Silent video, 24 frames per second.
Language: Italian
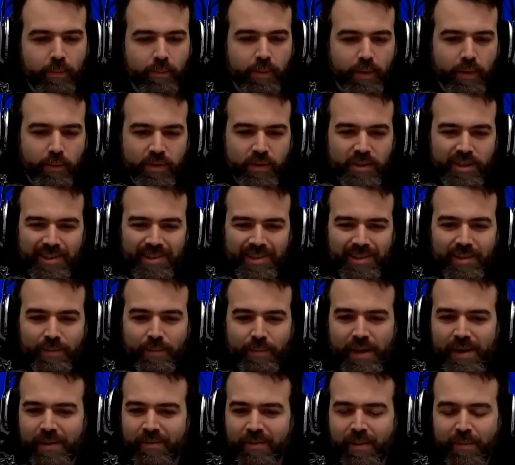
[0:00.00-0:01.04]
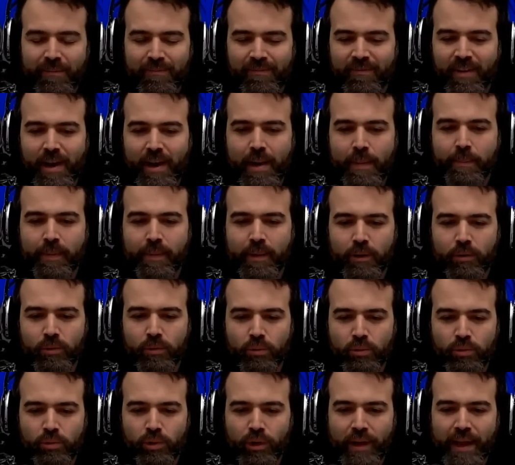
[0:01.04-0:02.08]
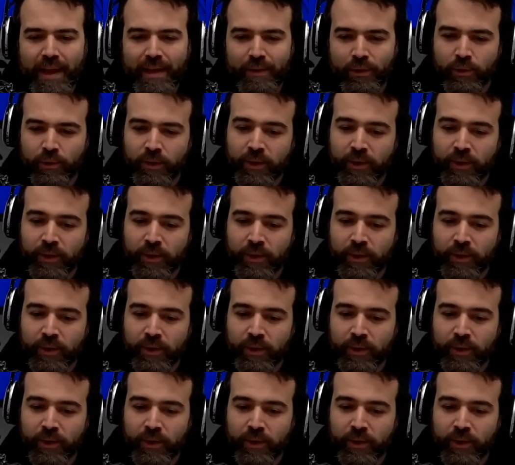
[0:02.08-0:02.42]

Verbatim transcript: per questa settimana, ma vale per tutto l'anno